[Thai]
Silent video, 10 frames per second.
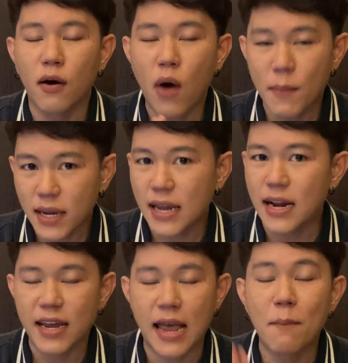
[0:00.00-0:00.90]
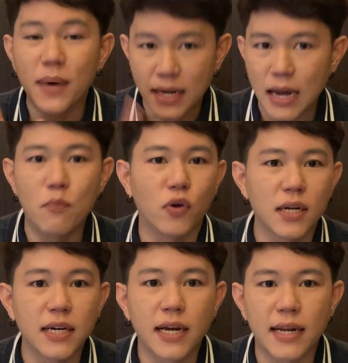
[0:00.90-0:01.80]
ความละเอียดอะไรอย่างเงี้ยเหมือนกันหม
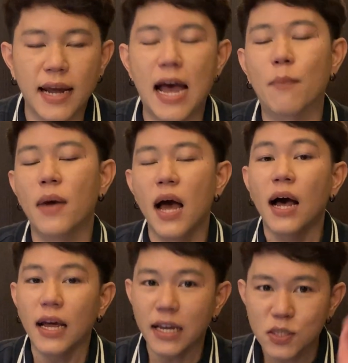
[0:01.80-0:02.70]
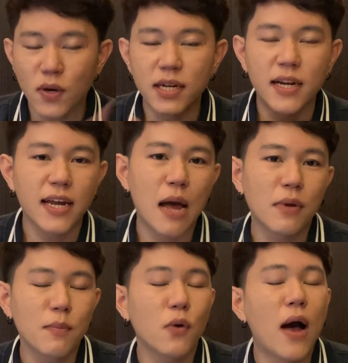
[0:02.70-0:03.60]
ดเลยนะครับอีกส่วนหนึ่งนะครับ
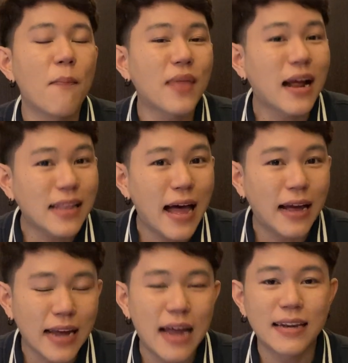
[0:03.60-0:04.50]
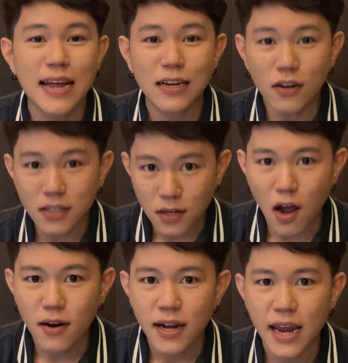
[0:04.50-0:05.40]
ที่มีความแตกต่างกันนั่นก็คือ
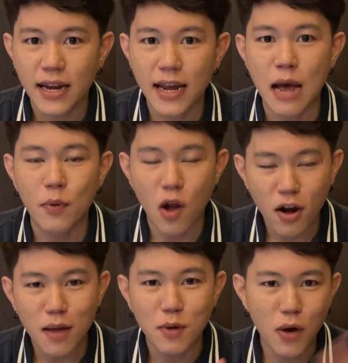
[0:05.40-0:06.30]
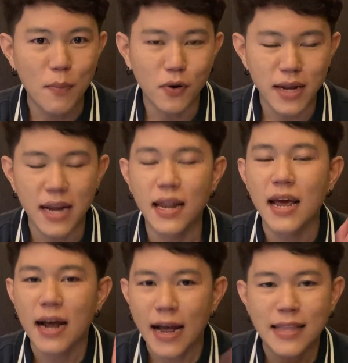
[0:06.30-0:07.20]
กล้องนั่นเองนะครับกล้องเนี่ยมีความโดดเด่
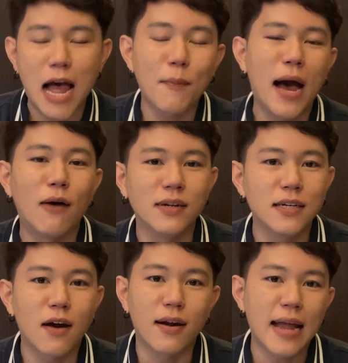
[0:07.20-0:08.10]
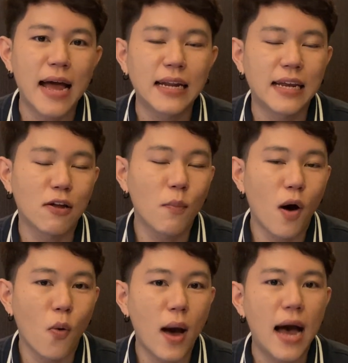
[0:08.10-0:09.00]
นตามข่าวลือก่อนหน้านี้ต้อง
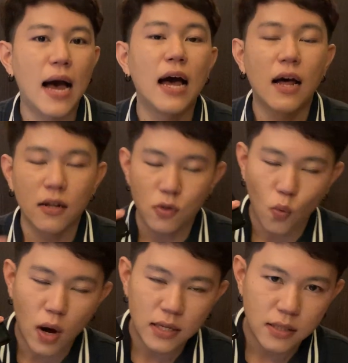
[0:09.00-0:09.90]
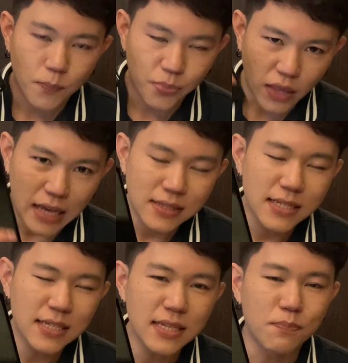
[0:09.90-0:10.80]
บอกว่าตัว เอส
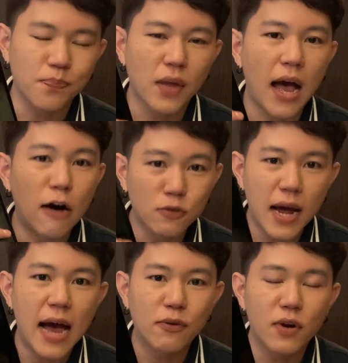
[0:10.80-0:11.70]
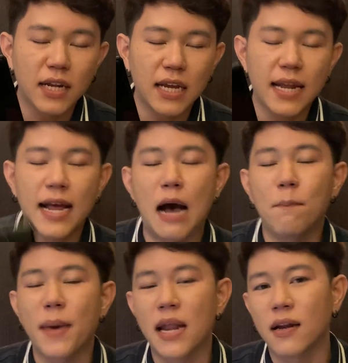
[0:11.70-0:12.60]
ยี่สิบ Ultra ตัวนี้นะครับ
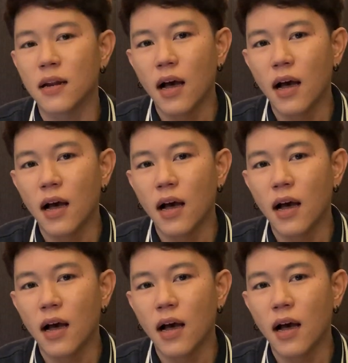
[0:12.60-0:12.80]
เป็น